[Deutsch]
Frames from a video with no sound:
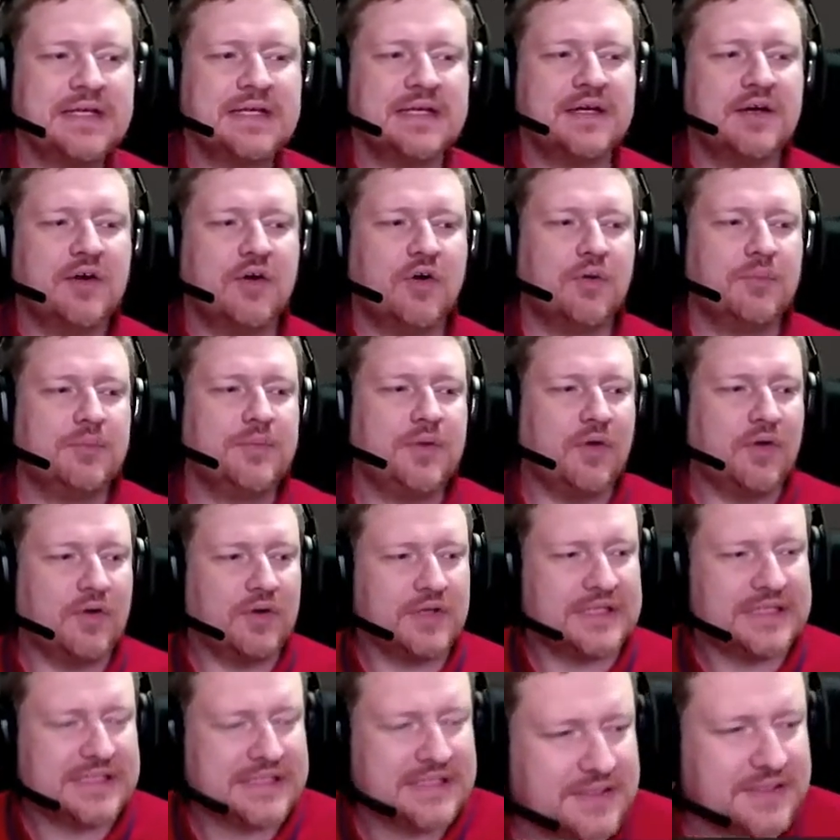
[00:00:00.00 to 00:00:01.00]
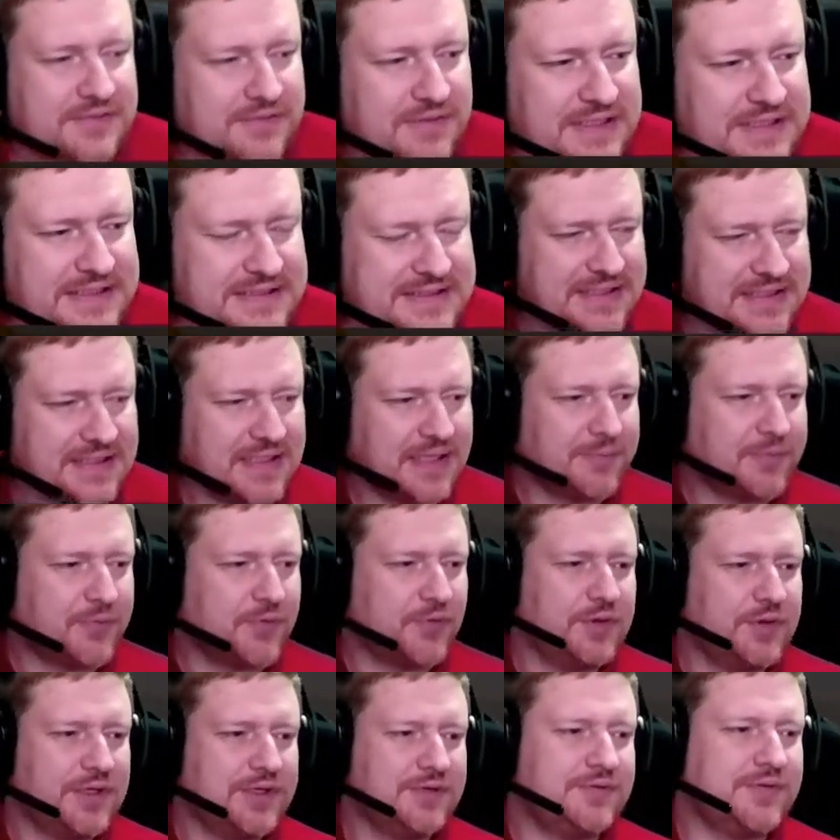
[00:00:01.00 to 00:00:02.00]
um eine ordentliche Qualität
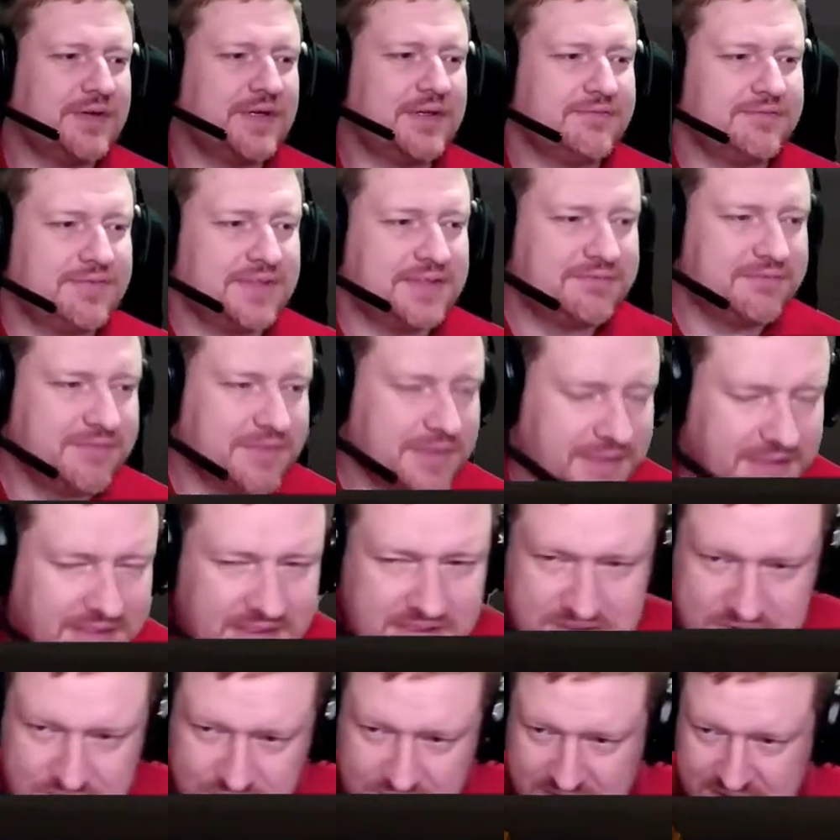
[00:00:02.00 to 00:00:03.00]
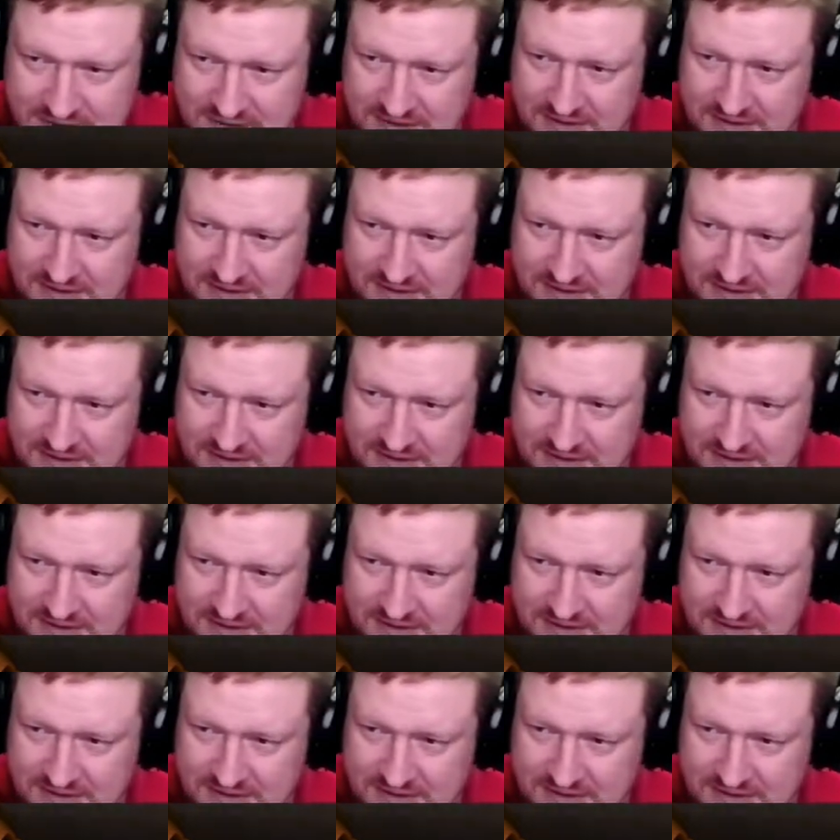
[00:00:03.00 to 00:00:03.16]
abzuliefern, wenn ganz oder gar